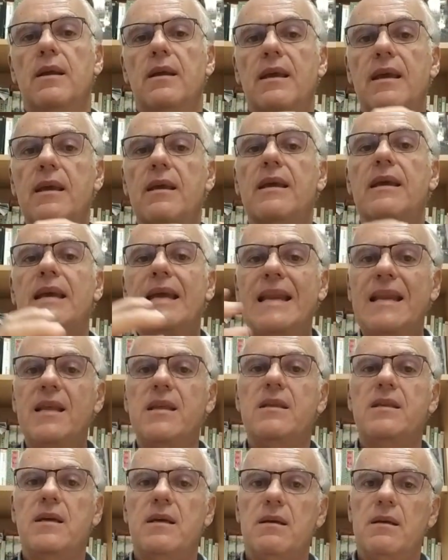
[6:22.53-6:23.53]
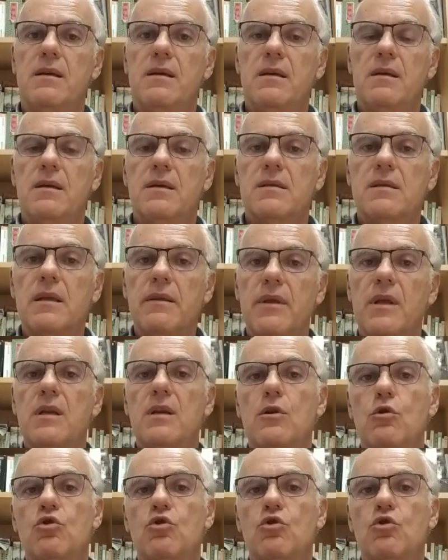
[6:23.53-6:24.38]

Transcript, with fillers: que en ella se den